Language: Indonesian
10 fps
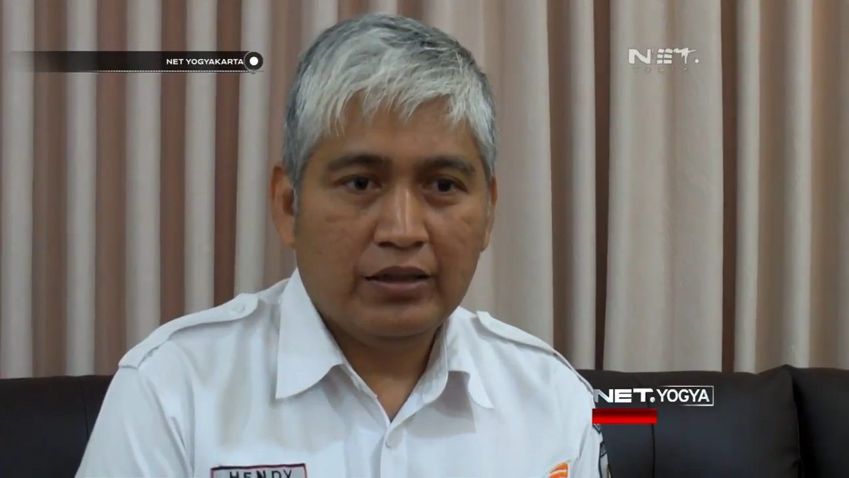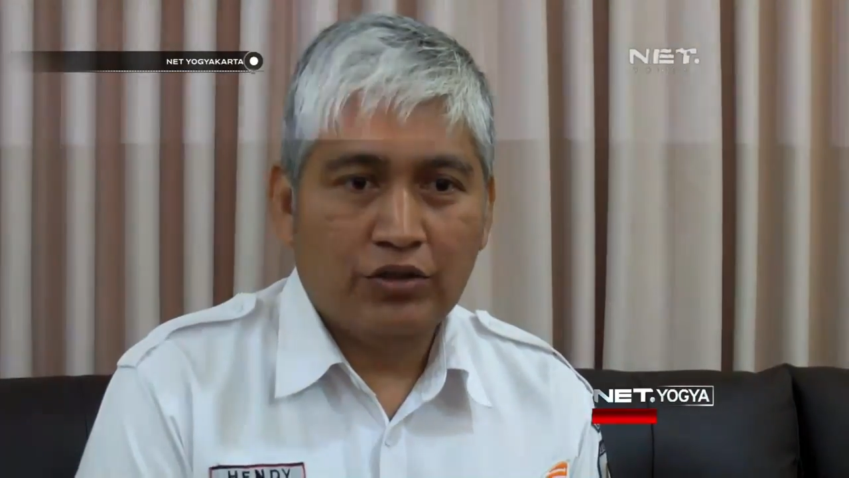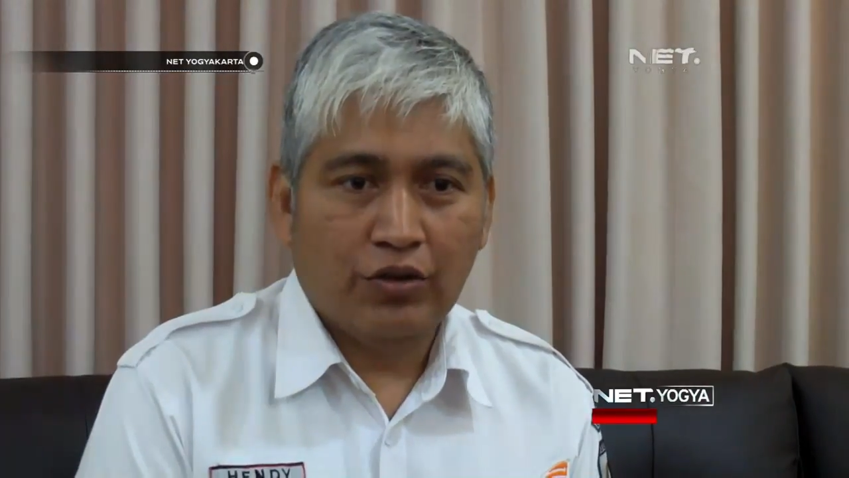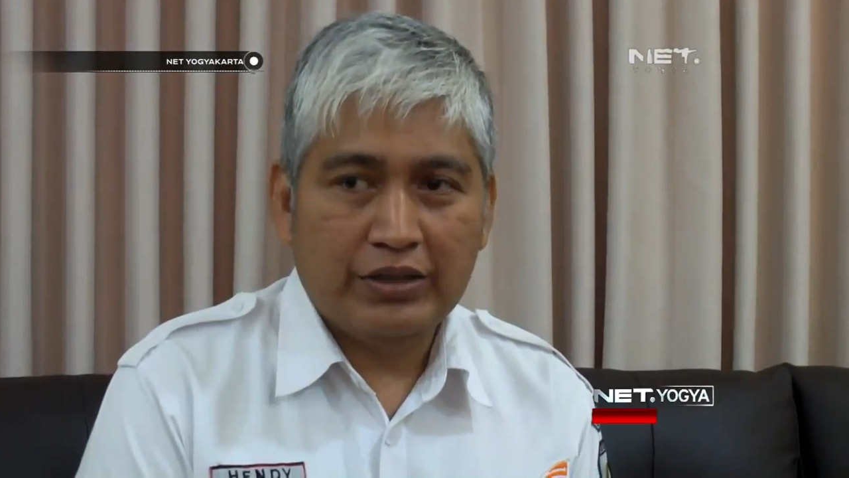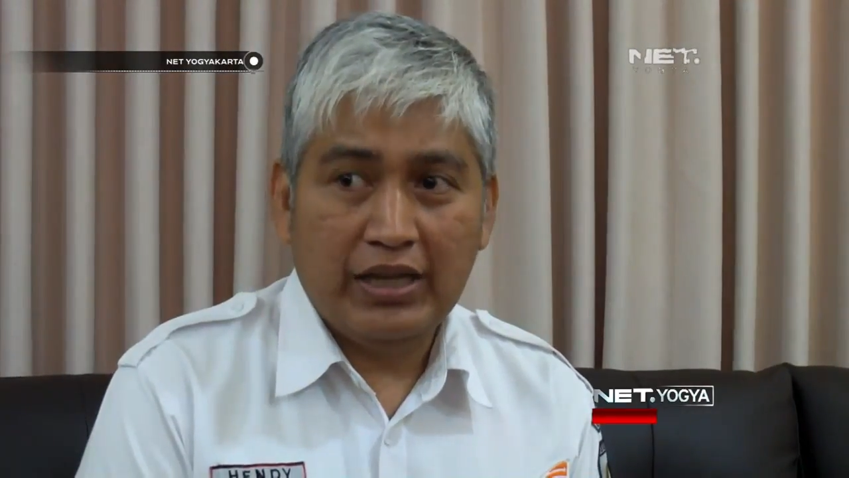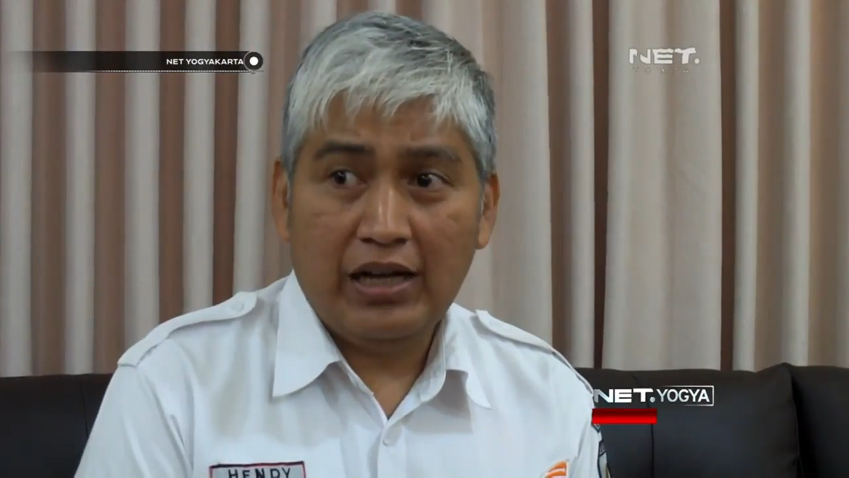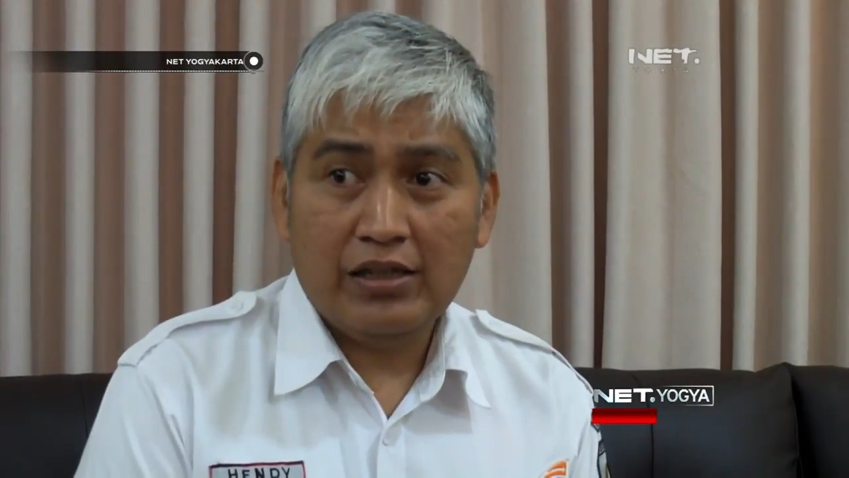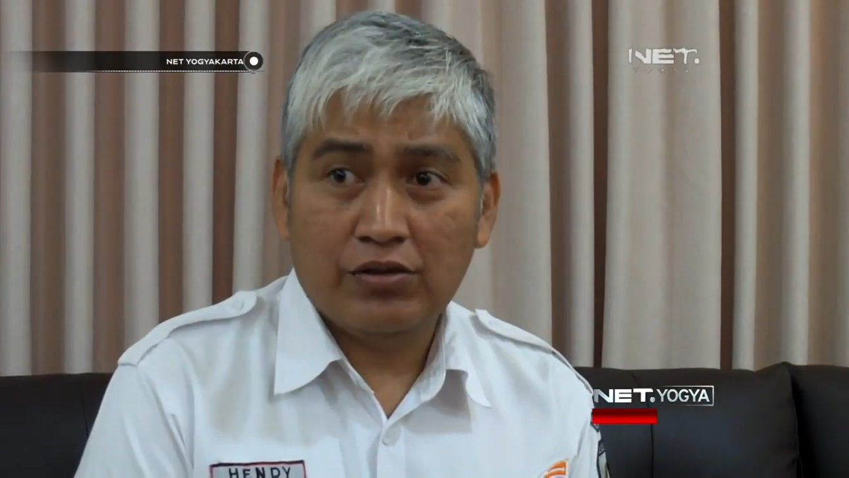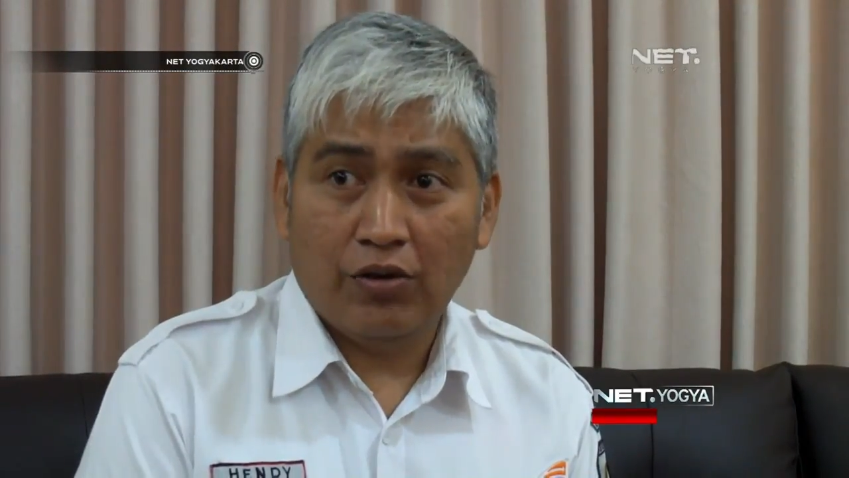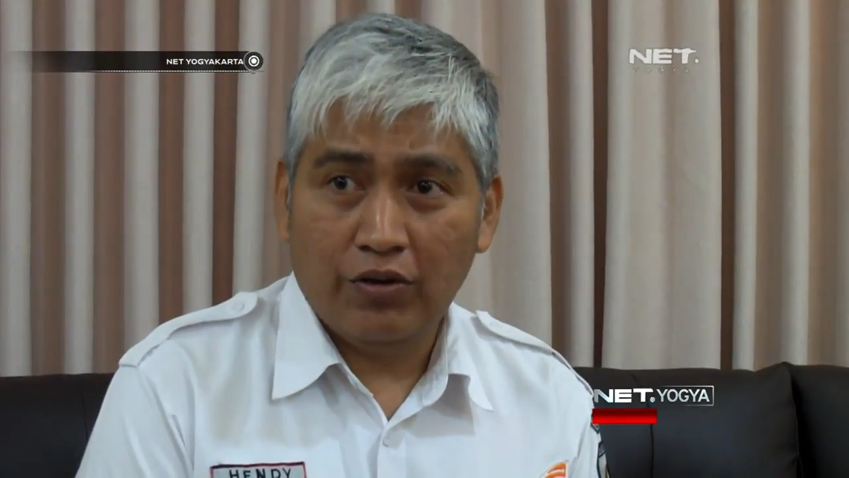Jogja,
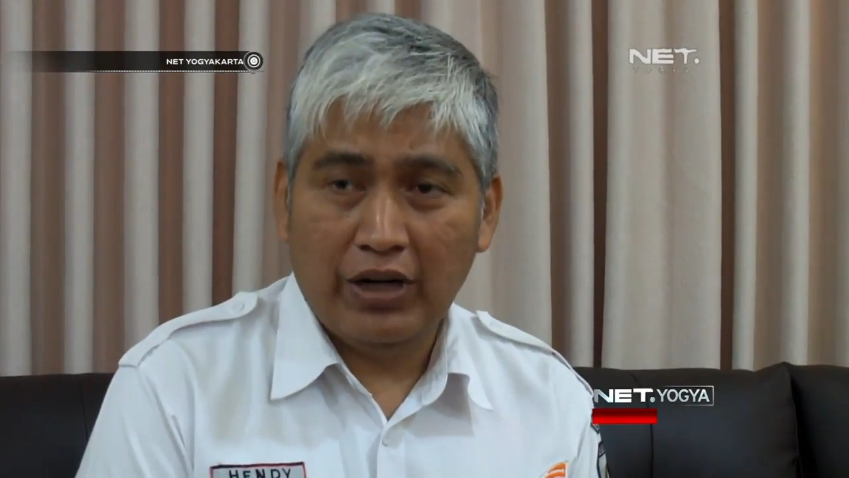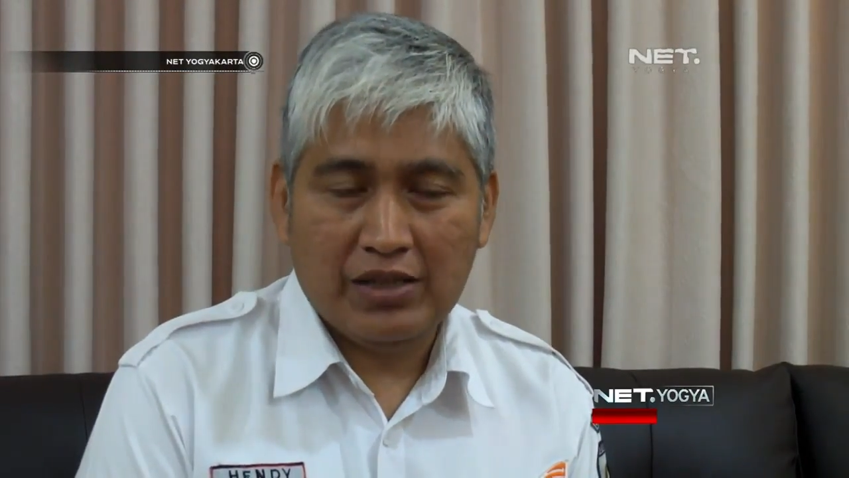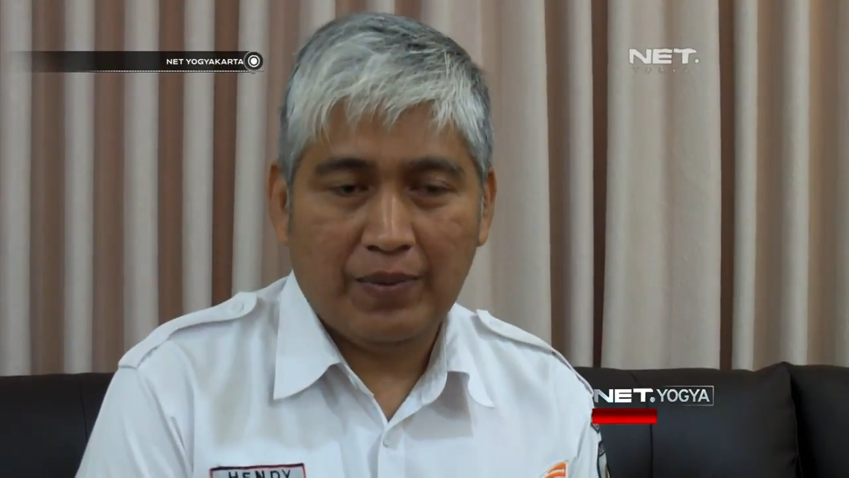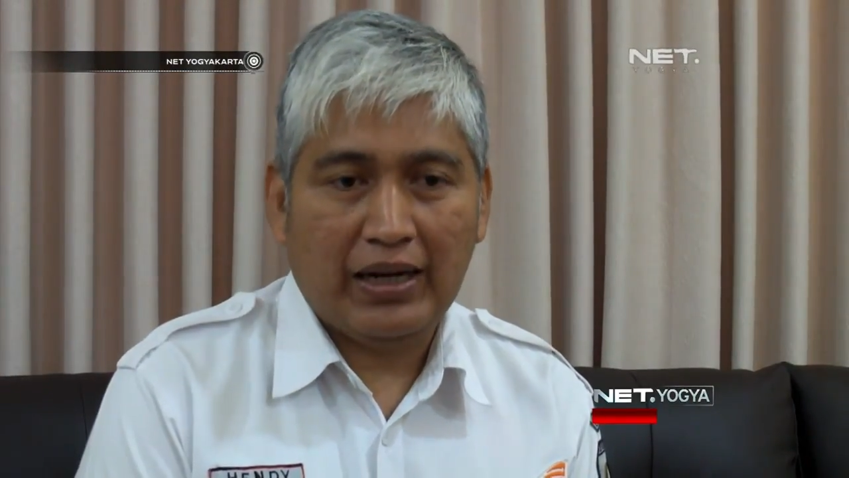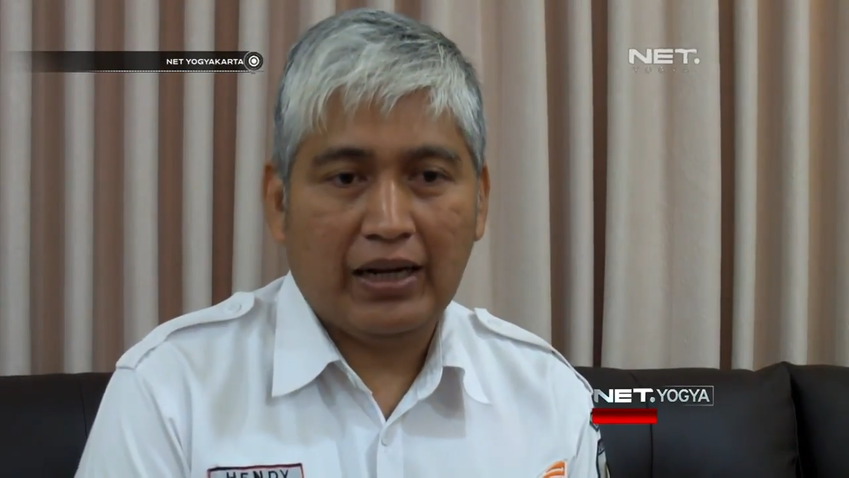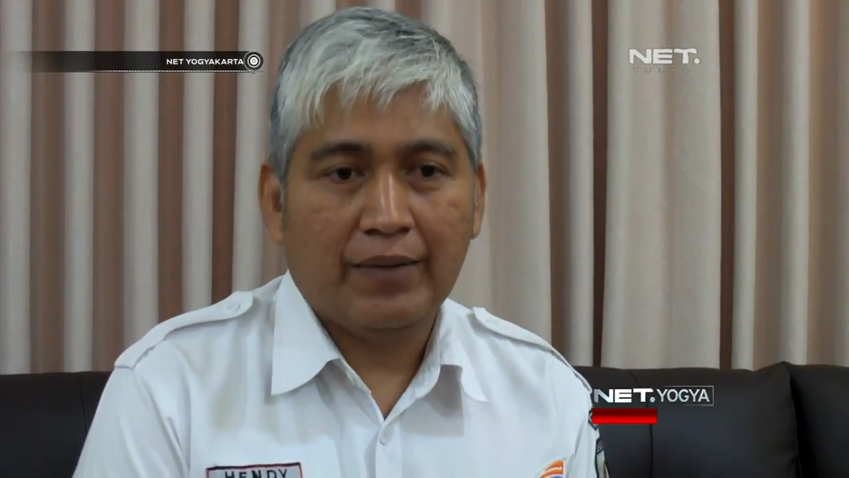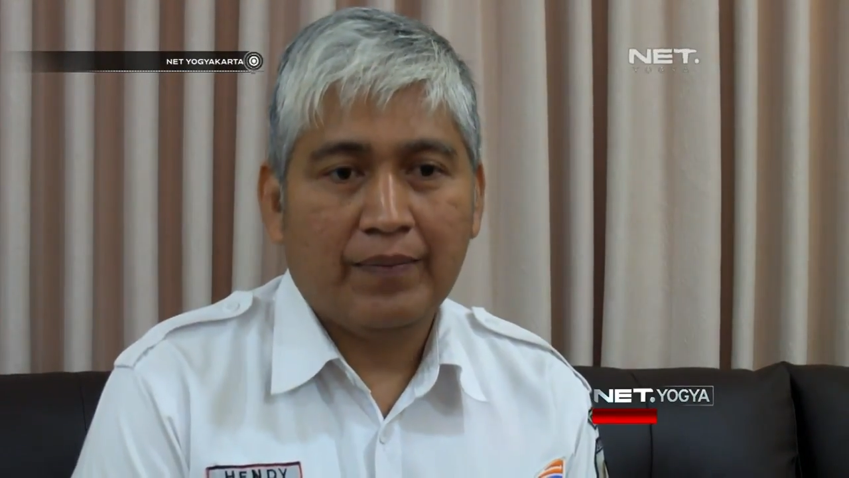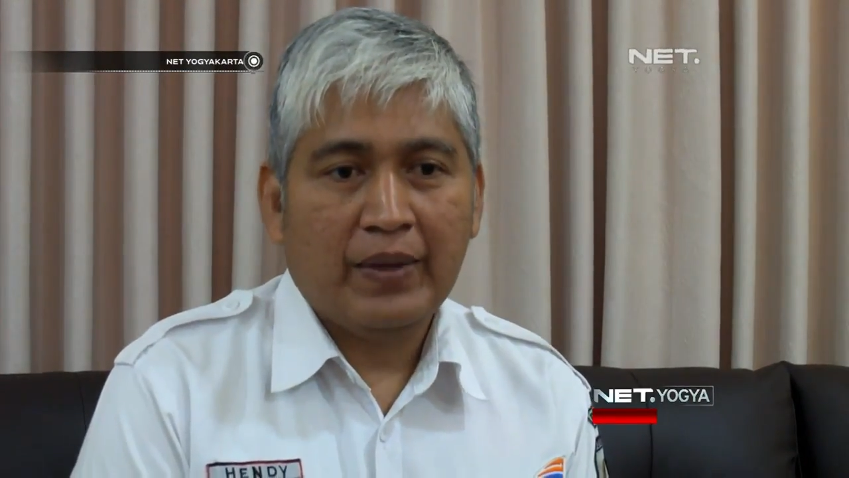Solo, dan Semarang